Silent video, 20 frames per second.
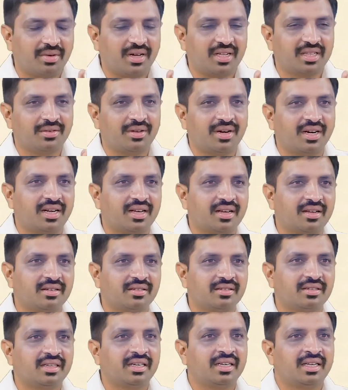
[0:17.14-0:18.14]
మాధవిరెడ్డి
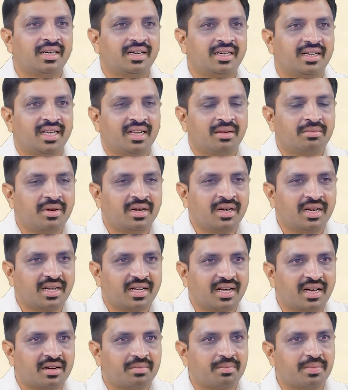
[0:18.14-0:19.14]
గారు ఈ రిటైర్మెంట్
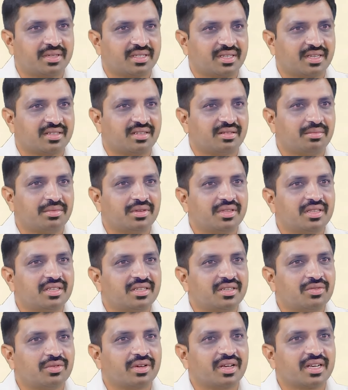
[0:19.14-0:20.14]
కార్పస్కి
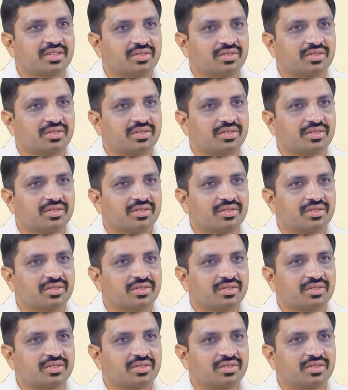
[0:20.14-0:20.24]
సంబంధించి ఒక